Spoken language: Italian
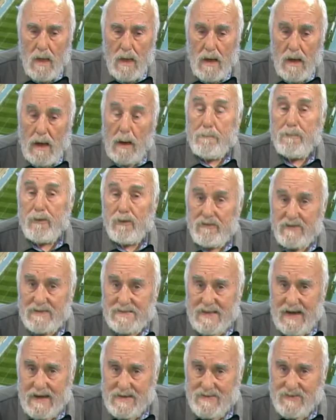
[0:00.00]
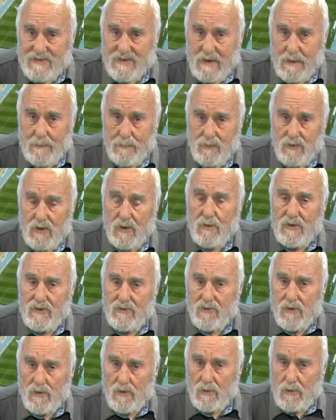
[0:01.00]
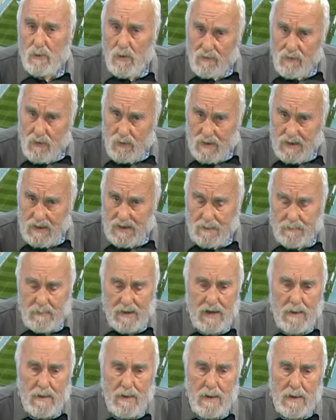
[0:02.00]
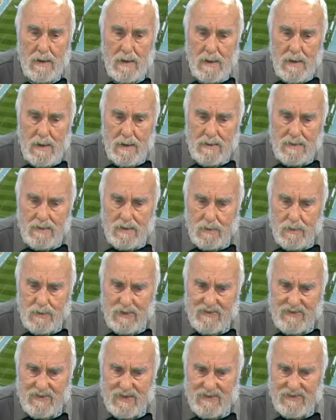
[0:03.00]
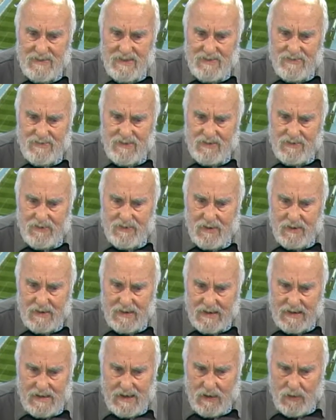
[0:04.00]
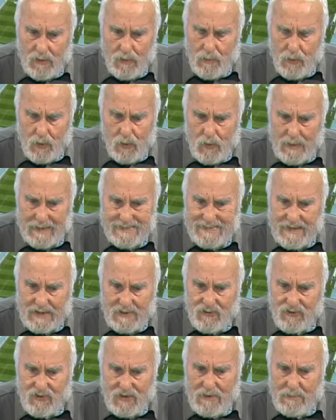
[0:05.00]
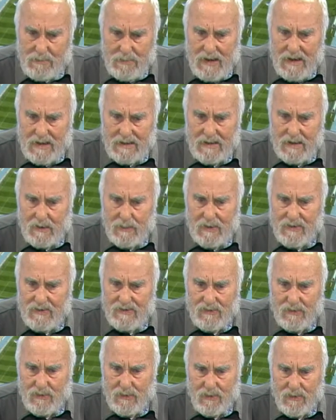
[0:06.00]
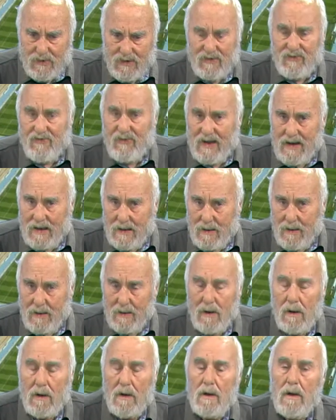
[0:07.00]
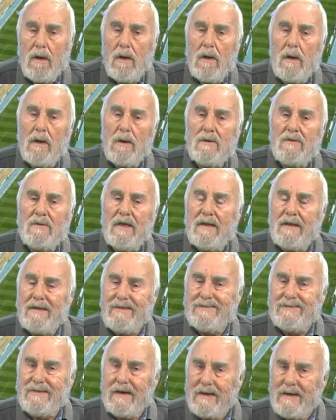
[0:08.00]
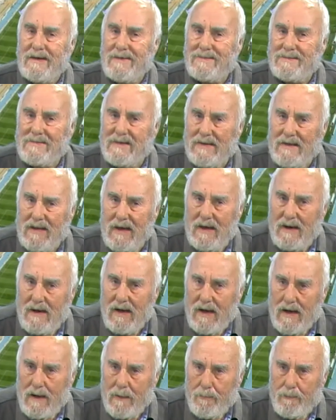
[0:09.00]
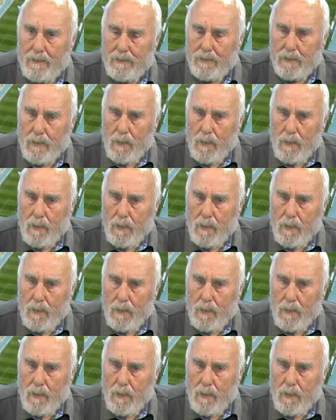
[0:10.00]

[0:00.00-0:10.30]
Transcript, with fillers: approfittasse di questo nuovo clima, di questa sensazione che comunque è tangibile, di questo risveglio dell'interesse della